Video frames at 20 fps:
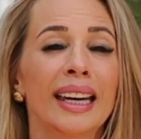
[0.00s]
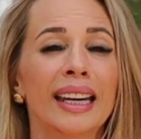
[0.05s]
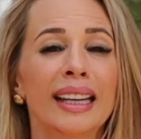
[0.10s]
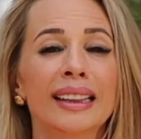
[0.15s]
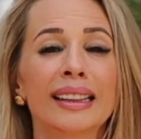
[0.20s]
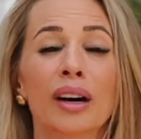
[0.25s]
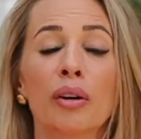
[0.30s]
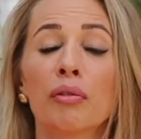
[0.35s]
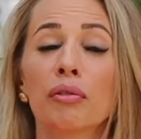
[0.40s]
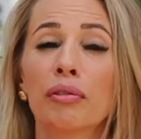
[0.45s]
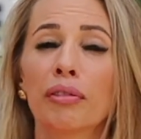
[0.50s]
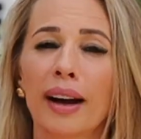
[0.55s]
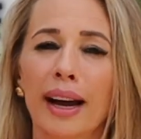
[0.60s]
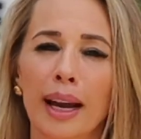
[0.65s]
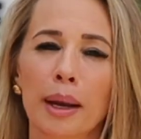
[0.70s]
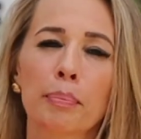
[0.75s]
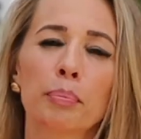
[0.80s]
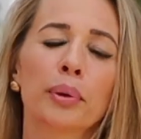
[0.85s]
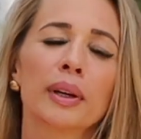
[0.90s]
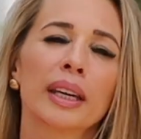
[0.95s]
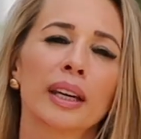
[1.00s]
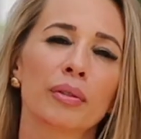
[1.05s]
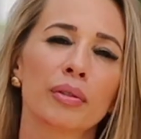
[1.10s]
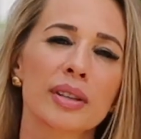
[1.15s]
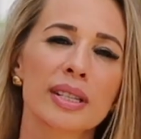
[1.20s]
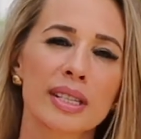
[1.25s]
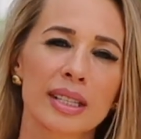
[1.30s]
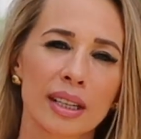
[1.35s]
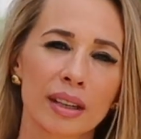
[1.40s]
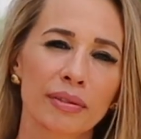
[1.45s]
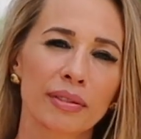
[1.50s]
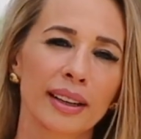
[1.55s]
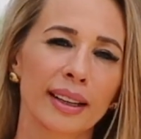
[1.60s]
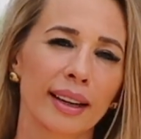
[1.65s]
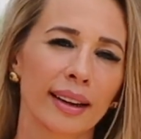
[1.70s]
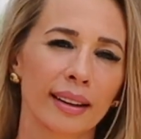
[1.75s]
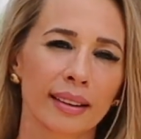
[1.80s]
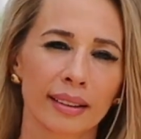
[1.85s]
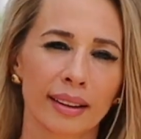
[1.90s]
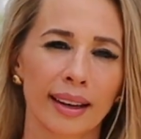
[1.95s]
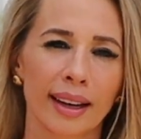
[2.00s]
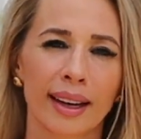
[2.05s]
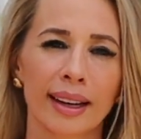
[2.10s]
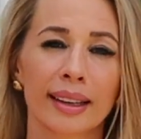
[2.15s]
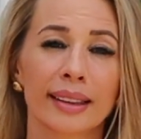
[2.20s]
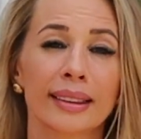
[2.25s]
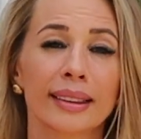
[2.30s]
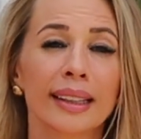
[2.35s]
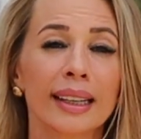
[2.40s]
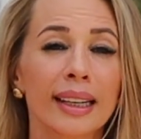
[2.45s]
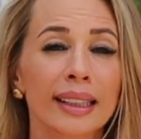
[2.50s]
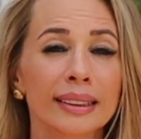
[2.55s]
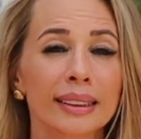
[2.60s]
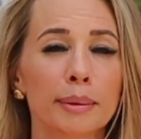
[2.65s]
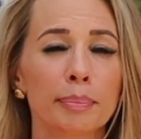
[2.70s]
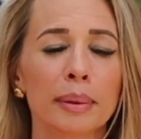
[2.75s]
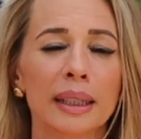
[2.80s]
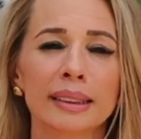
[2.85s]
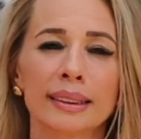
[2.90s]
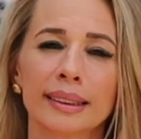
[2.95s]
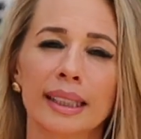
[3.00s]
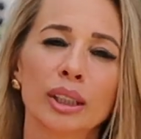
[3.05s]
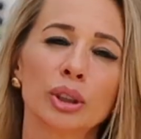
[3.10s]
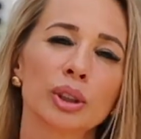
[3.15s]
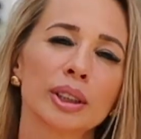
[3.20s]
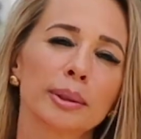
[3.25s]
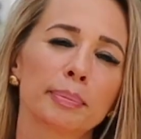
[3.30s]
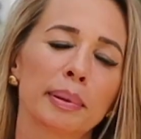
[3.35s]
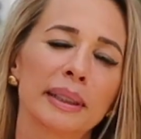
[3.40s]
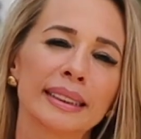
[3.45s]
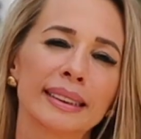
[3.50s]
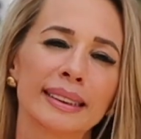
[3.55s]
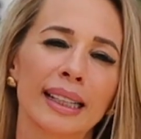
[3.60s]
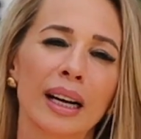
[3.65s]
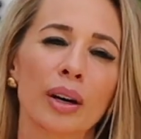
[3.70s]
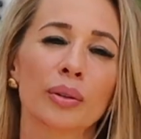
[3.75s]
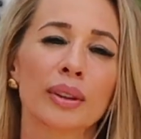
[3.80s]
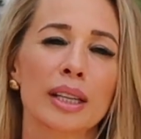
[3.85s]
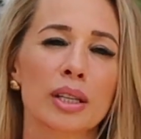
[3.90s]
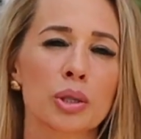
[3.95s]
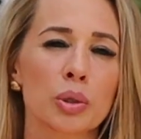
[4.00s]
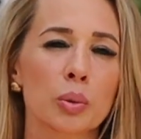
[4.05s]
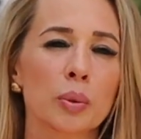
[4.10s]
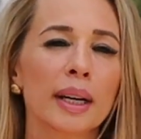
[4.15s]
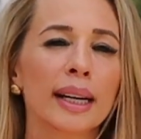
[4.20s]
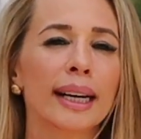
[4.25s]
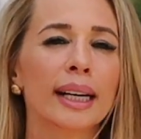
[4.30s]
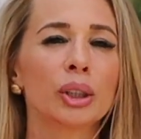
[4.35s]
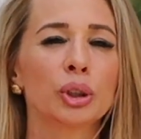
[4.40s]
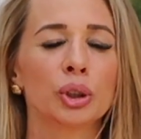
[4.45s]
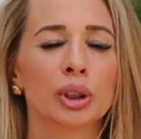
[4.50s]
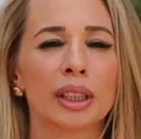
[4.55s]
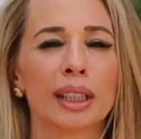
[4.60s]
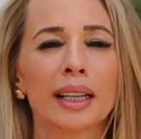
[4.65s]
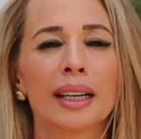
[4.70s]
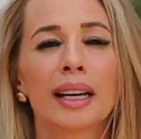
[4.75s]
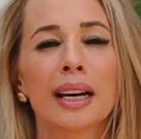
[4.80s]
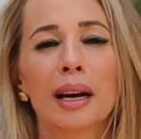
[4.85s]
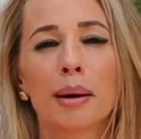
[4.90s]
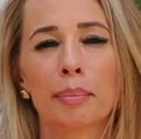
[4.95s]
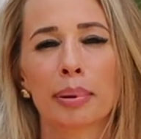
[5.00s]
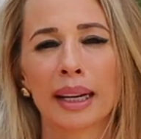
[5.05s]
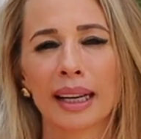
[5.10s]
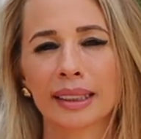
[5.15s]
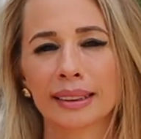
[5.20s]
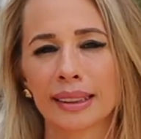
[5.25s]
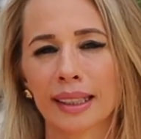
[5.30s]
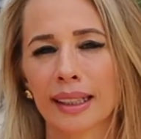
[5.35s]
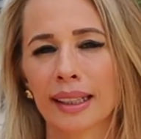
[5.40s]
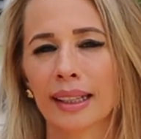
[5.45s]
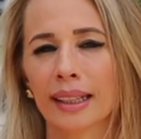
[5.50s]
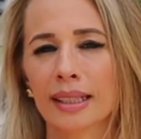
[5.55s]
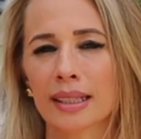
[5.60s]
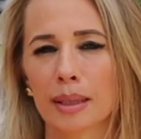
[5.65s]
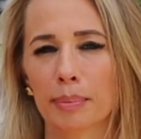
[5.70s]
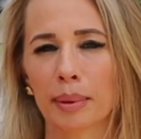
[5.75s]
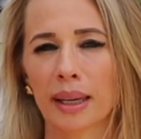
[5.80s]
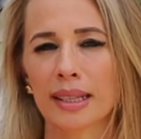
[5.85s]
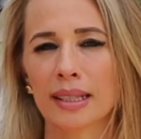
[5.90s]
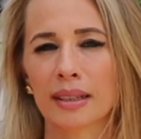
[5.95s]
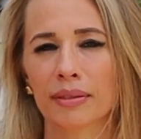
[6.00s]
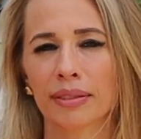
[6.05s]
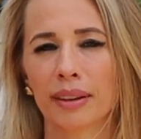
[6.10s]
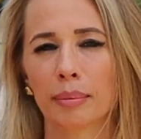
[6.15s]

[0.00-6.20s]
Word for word: Então vai, porque você fará a entrega desse presente especial da sua cartinha para essa criança e para essa